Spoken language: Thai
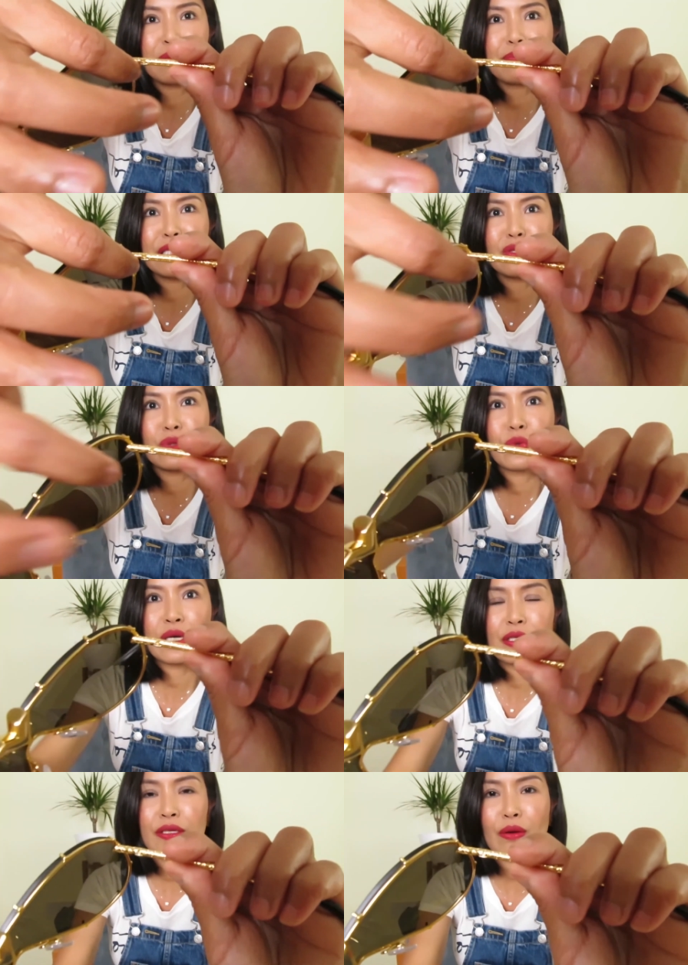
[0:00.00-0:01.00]
เป็นตัว
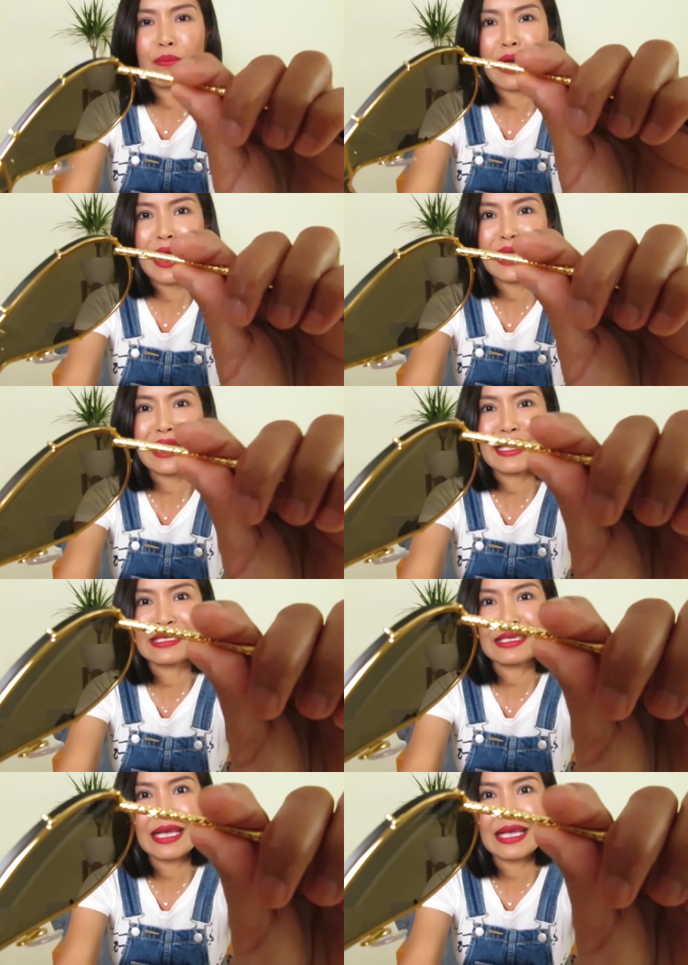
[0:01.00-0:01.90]
ดอกไม้อะไรสัก